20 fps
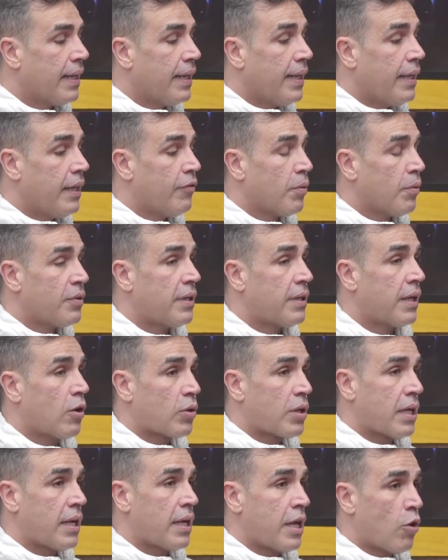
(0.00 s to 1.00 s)
E foi muito legal
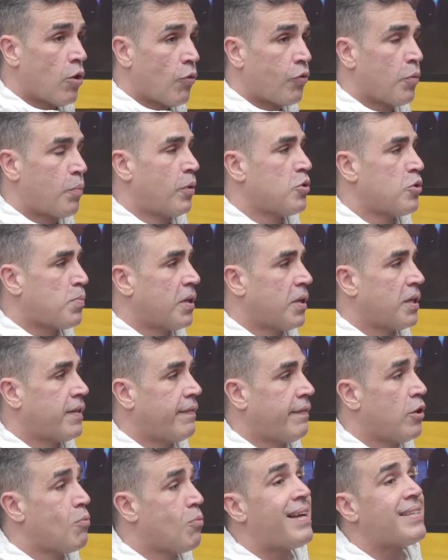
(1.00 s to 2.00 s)
que eu fui pelo Sport
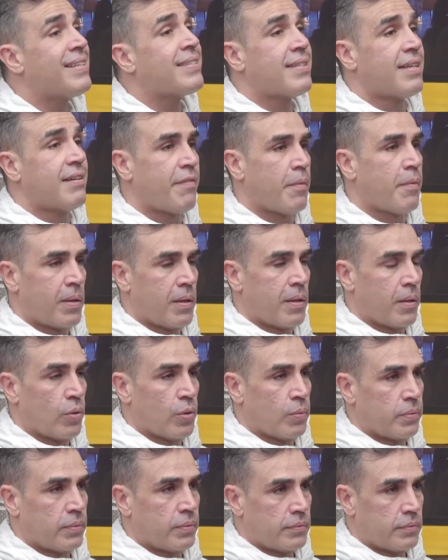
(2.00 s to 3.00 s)
TV e o Bassan foi pela
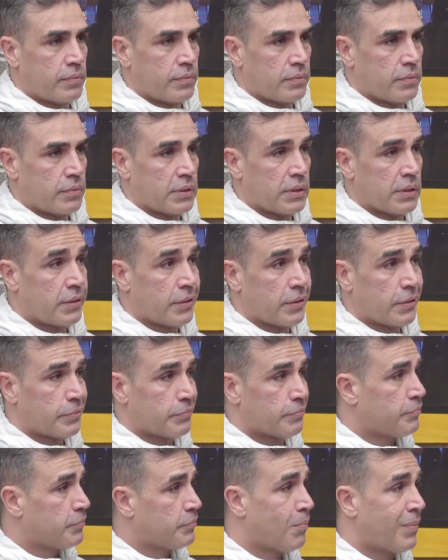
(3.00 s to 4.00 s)
Globo. Então,
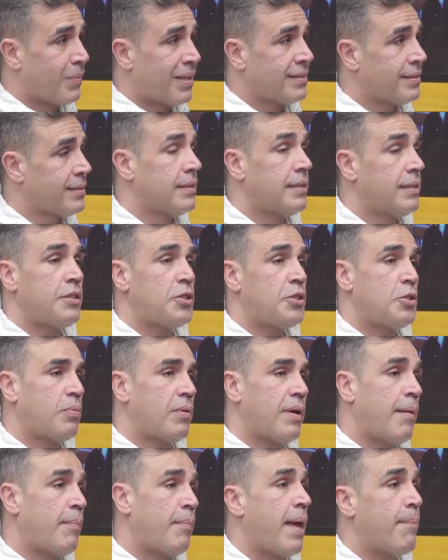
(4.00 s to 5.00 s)
Bassan, tipo,
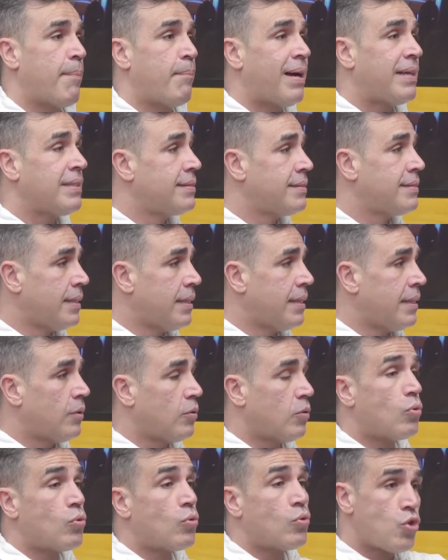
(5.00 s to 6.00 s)
é, é Bassan,
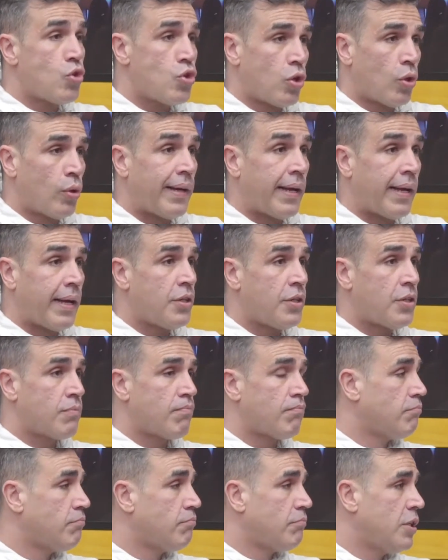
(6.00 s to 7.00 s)
o Showa e,
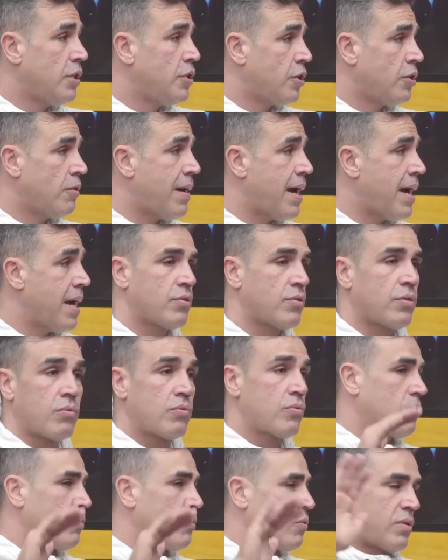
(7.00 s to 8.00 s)
e Tino Marcos. São
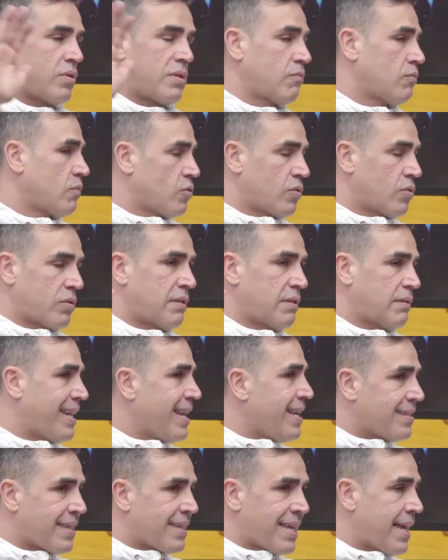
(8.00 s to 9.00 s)
os, os, os
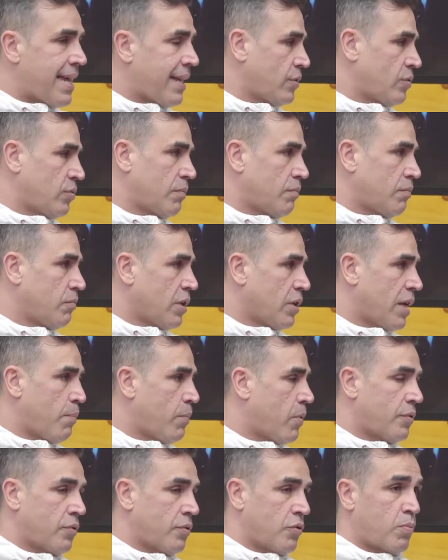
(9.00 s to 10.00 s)
três caras do
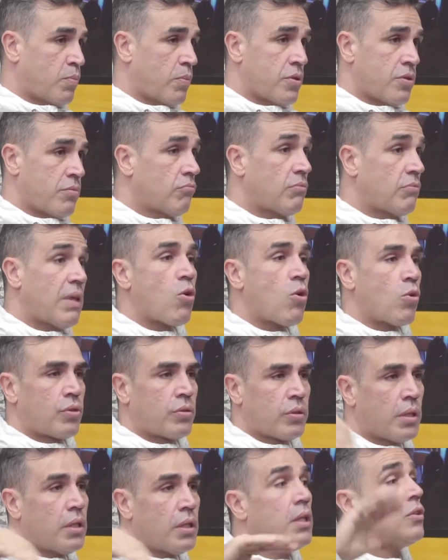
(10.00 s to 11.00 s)
repórter do esporte. Não tem outro.
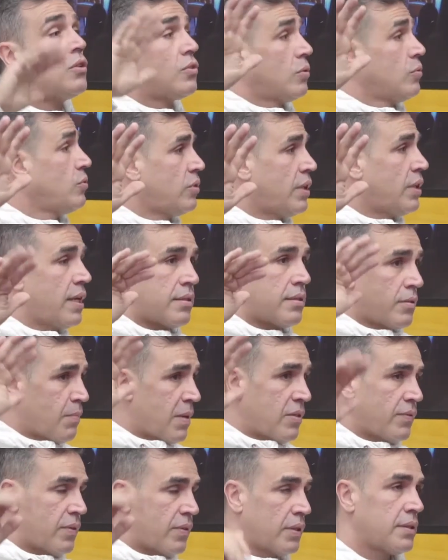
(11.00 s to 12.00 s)
São os três
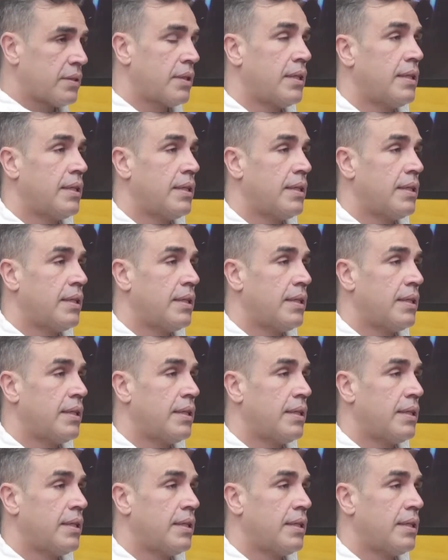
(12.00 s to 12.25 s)
mais fortes.